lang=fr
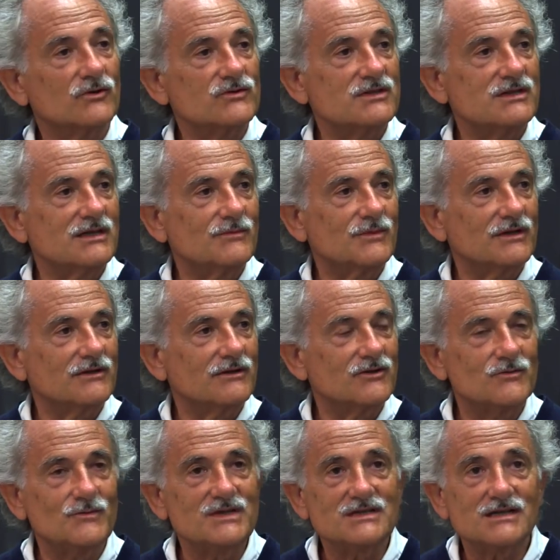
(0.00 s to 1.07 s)
entier pendant un
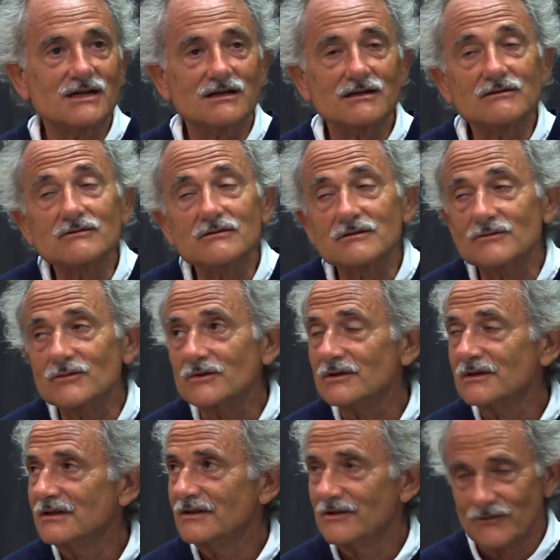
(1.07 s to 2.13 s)
demi-siècle. Donc, bon,
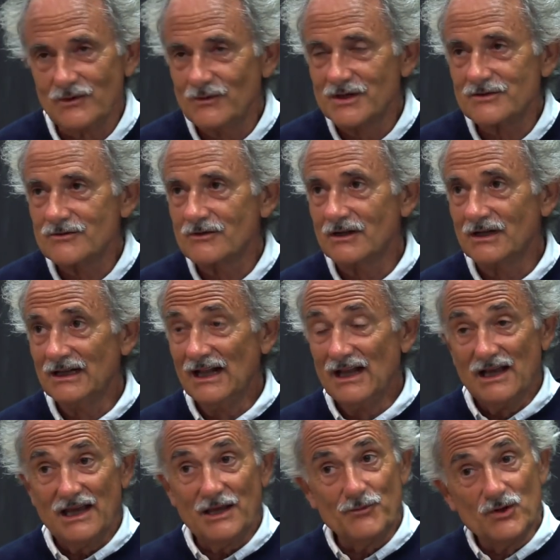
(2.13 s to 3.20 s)
oui, bien sûr.
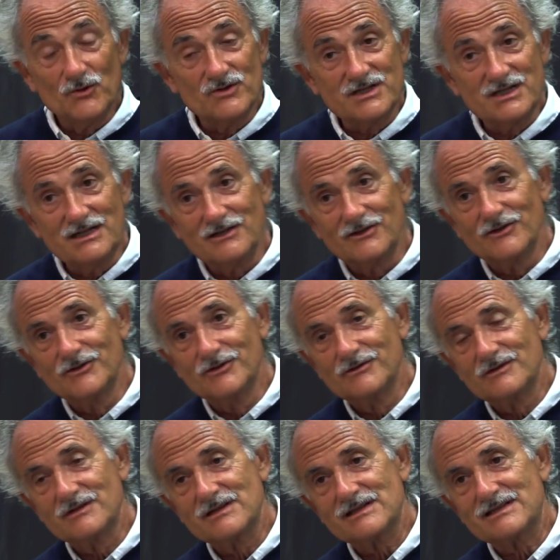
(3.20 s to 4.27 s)
Et puis aussi,
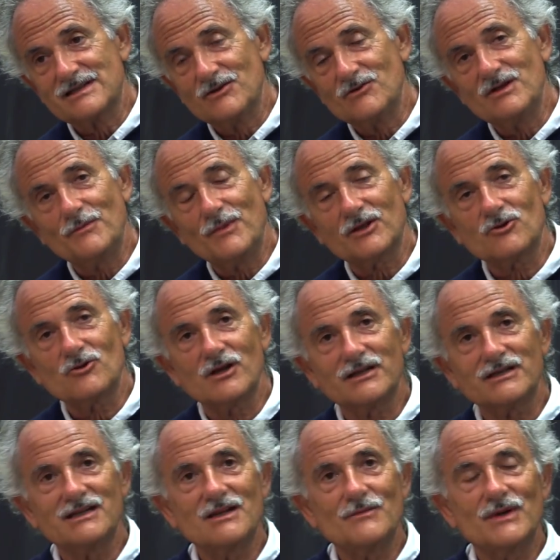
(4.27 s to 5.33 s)
c'est une des
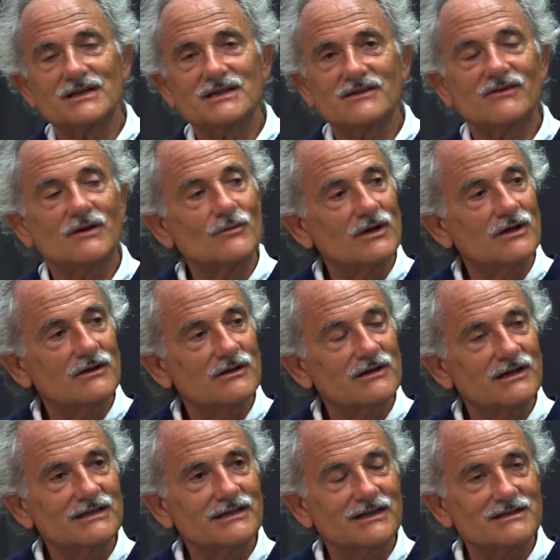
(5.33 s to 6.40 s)
particularités des maths qui est vraiment
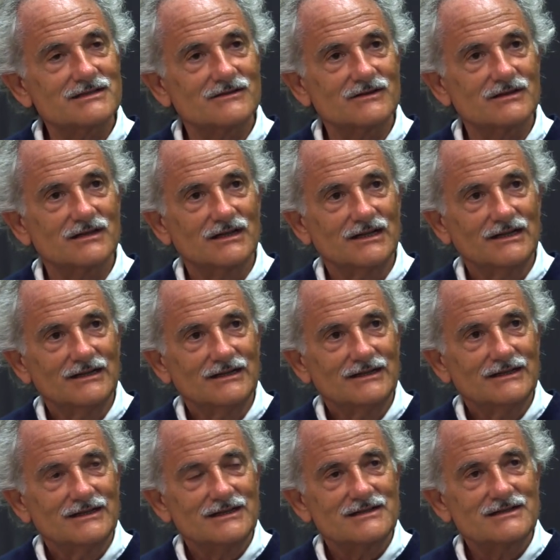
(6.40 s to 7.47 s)
intéressante
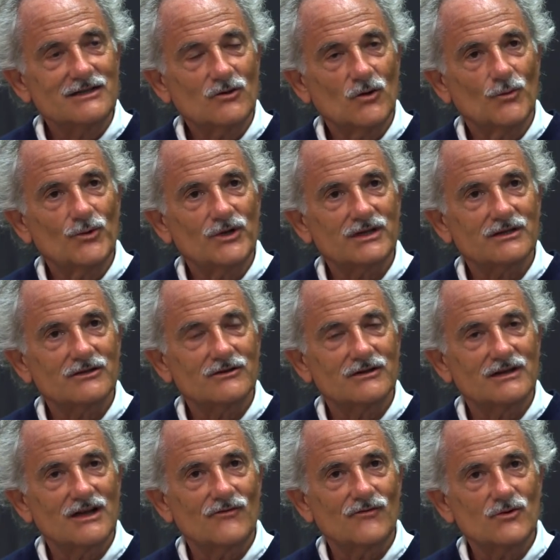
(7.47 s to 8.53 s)
c'est qu'on peut être
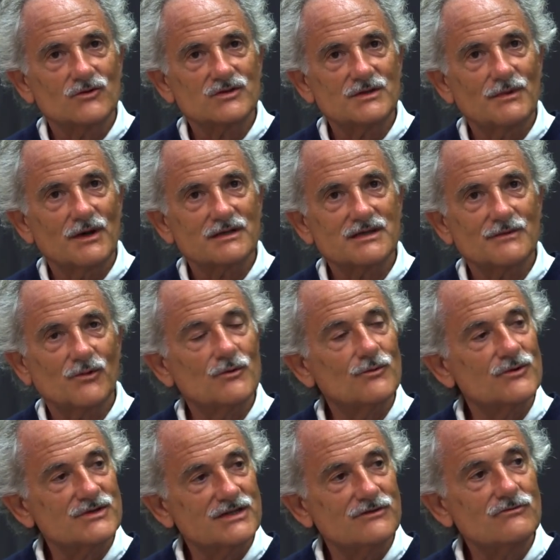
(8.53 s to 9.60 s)
influencé par ses
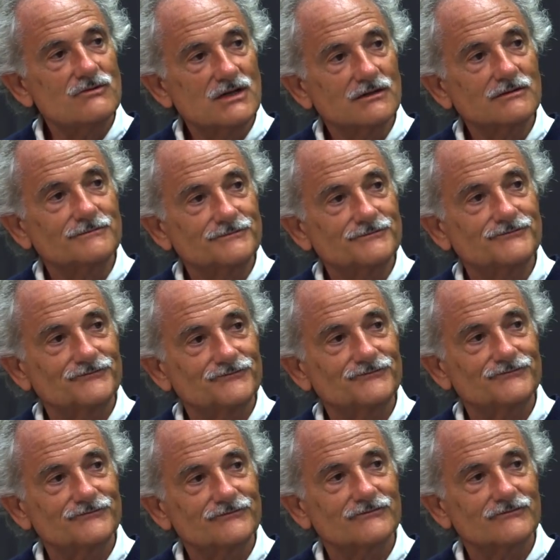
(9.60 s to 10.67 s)
propres étudiants.
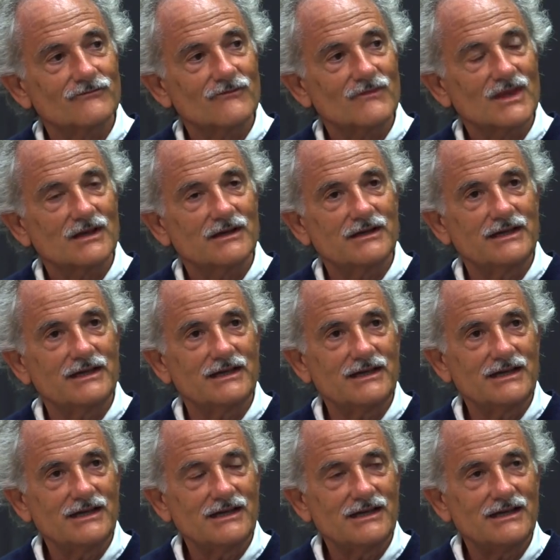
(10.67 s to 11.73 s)

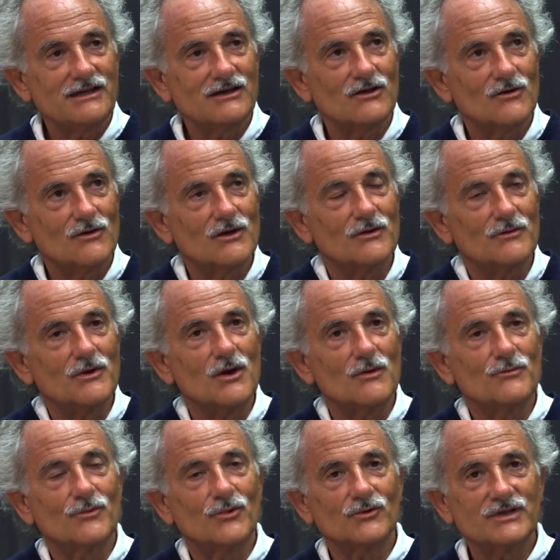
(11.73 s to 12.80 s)
Et, un,
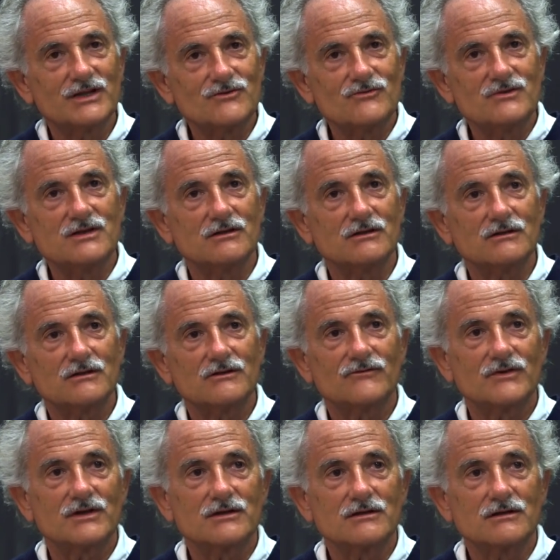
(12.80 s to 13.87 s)
bon étudiant,
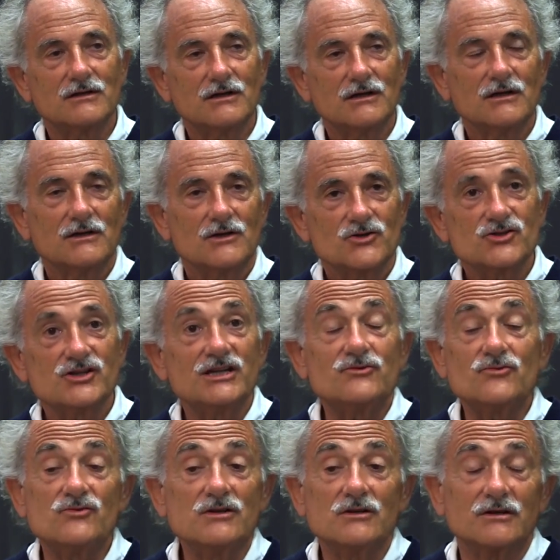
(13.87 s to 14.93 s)
enfin, je dis
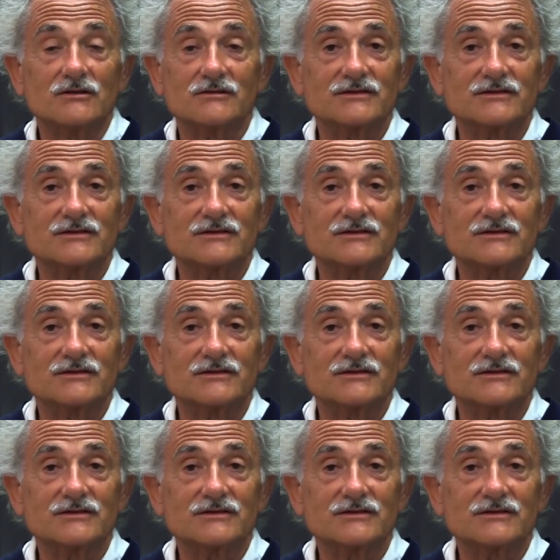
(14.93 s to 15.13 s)
étudiant,